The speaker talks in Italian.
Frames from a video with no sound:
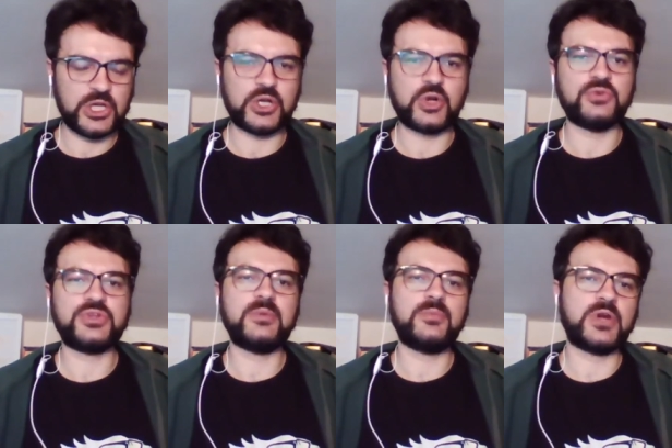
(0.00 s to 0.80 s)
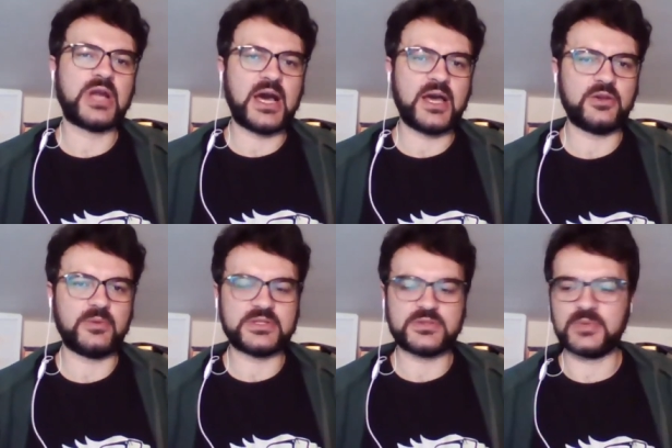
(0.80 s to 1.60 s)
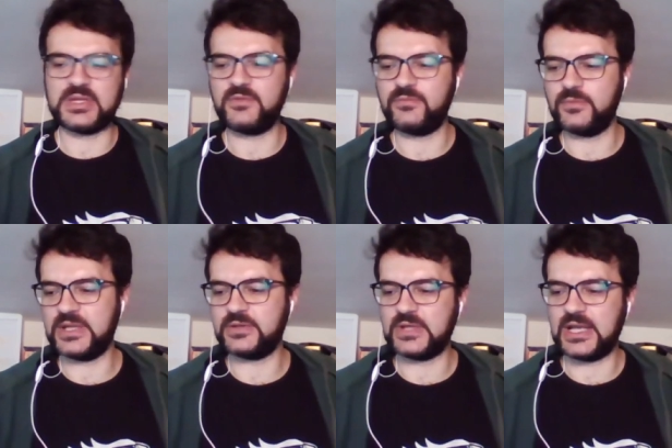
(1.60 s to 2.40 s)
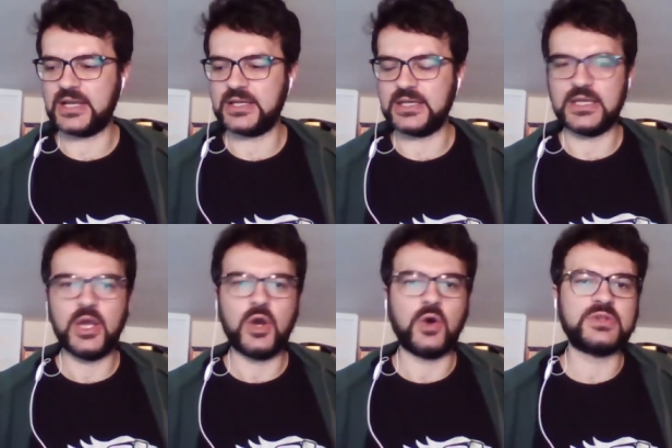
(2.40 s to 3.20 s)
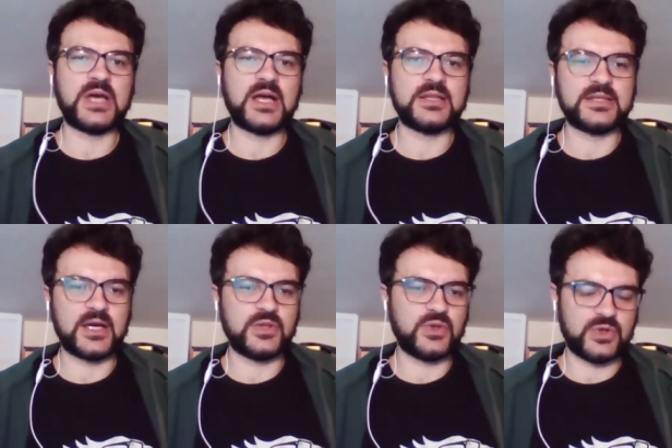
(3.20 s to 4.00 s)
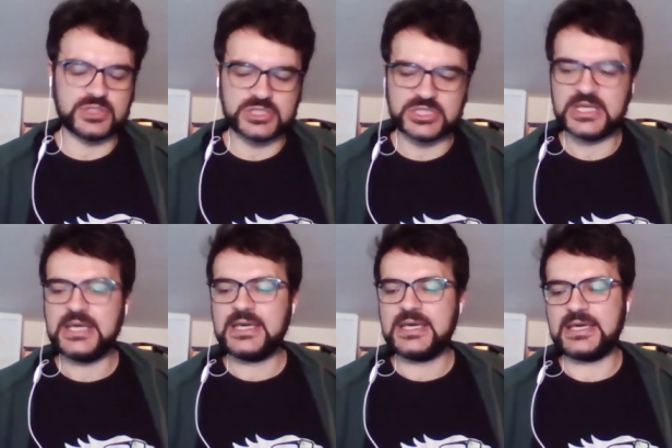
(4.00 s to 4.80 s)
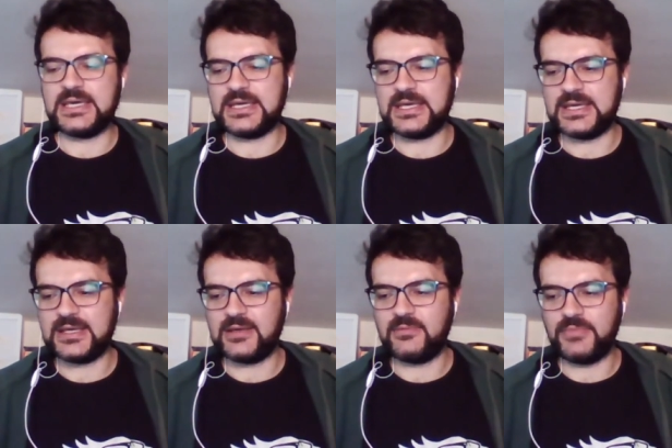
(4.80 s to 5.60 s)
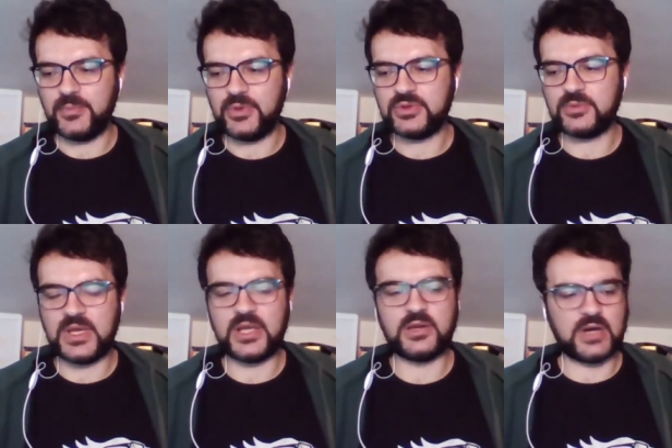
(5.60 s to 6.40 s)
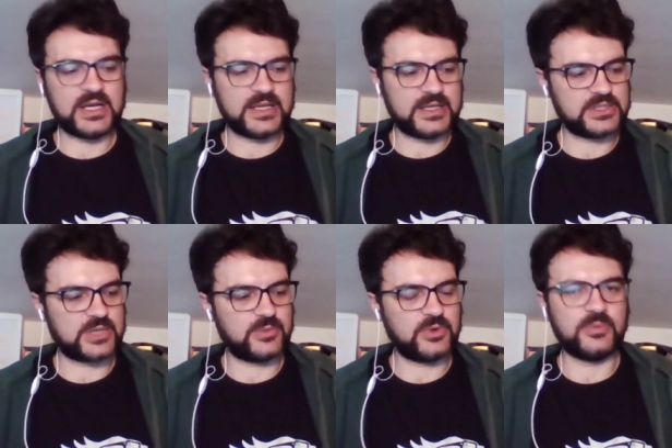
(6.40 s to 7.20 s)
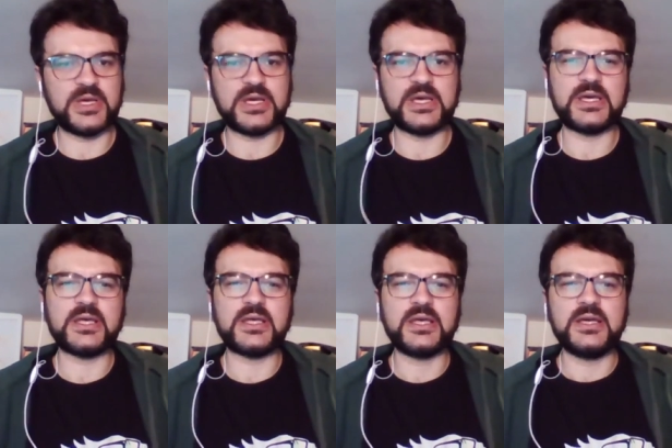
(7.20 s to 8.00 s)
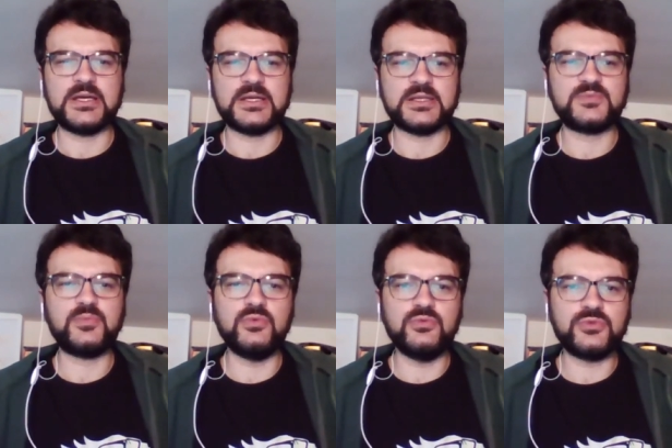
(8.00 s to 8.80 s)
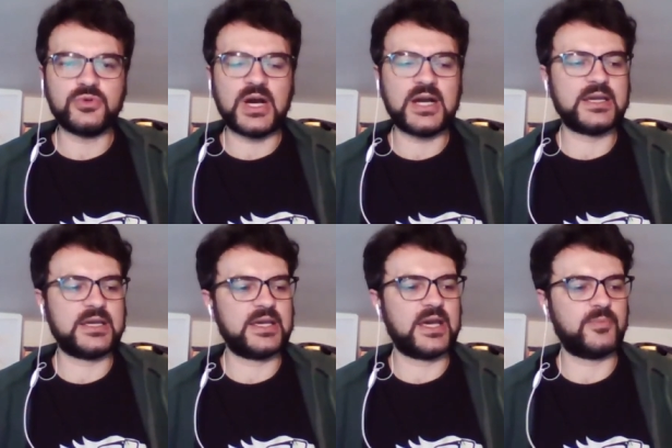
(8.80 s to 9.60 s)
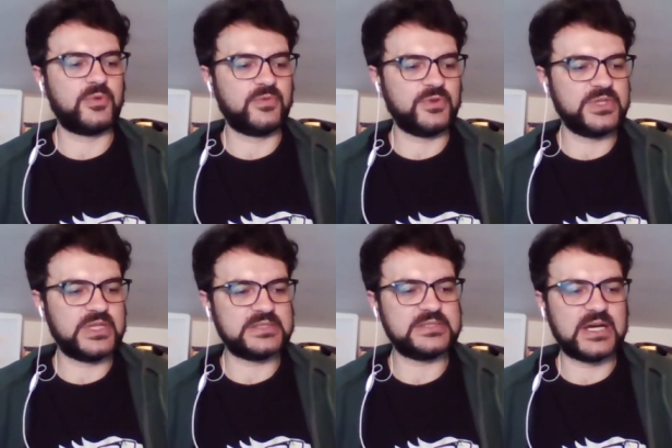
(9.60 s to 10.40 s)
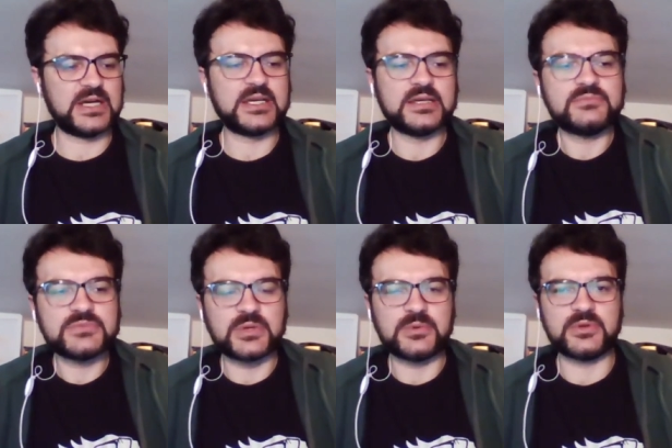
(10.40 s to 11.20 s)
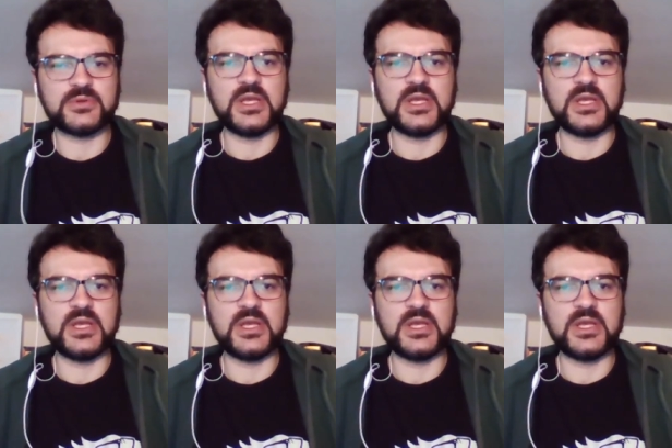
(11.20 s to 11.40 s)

eh, contemporaneo, ma insomma del fumetto dagli anni 80 ad oggi. è, è molto bello anche, diciamo, come... Eh, spunto anche approfondire sia anche insomma,